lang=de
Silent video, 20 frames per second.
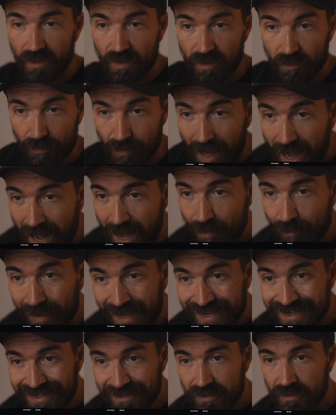
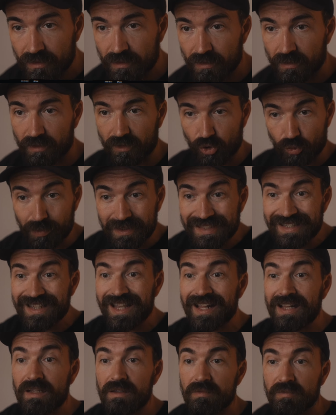bearbeiten,
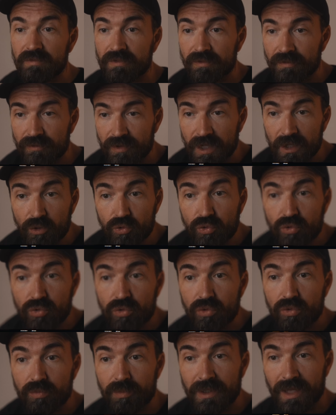speziell wenn
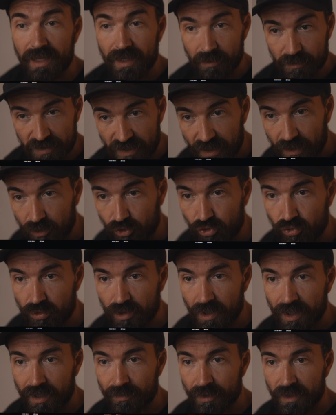du mit einem Second
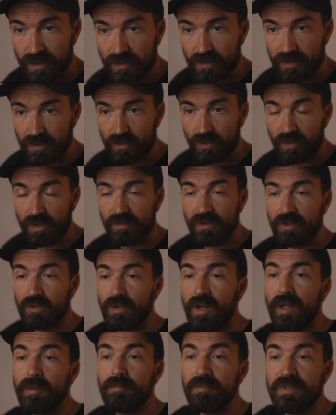Shooter arbeitest oder wenn du
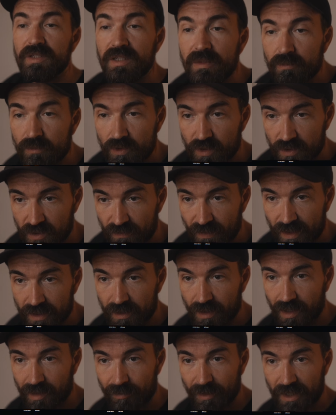in einem Team zu
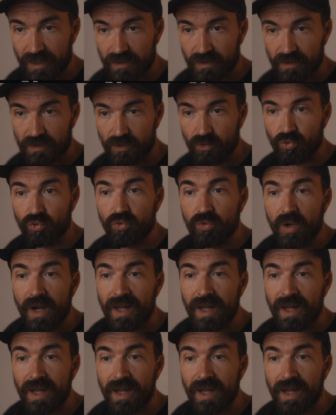zweit arbeitest, du